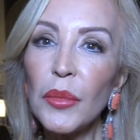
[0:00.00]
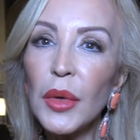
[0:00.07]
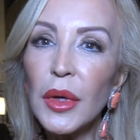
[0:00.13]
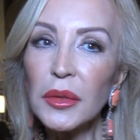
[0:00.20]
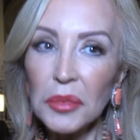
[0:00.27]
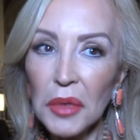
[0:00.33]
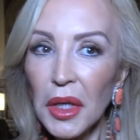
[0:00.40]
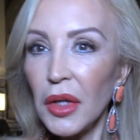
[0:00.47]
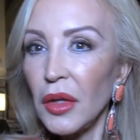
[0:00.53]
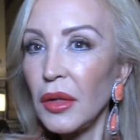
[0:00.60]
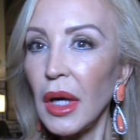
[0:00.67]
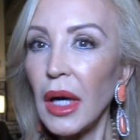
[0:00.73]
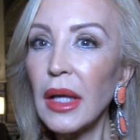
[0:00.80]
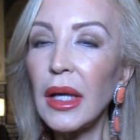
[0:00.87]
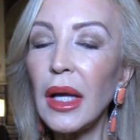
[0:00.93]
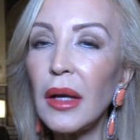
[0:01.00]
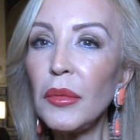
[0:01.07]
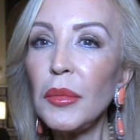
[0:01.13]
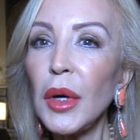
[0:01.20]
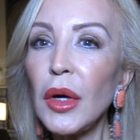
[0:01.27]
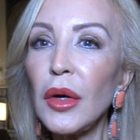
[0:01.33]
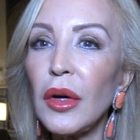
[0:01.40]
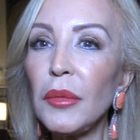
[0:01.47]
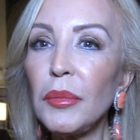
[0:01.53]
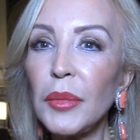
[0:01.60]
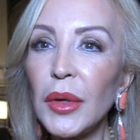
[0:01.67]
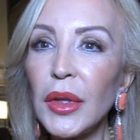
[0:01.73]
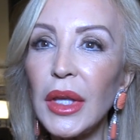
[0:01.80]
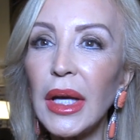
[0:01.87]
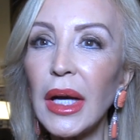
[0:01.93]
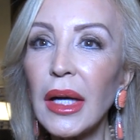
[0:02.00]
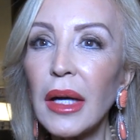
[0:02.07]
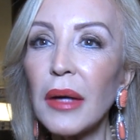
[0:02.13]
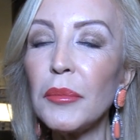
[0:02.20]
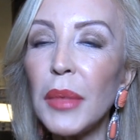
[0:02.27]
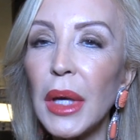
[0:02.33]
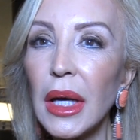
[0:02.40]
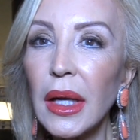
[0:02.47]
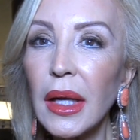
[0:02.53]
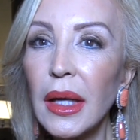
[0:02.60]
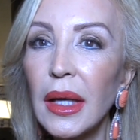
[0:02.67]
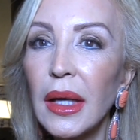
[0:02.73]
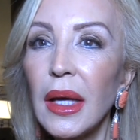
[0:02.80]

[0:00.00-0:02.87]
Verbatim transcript: pues bueno, ahí a lo mejor podía cambiar.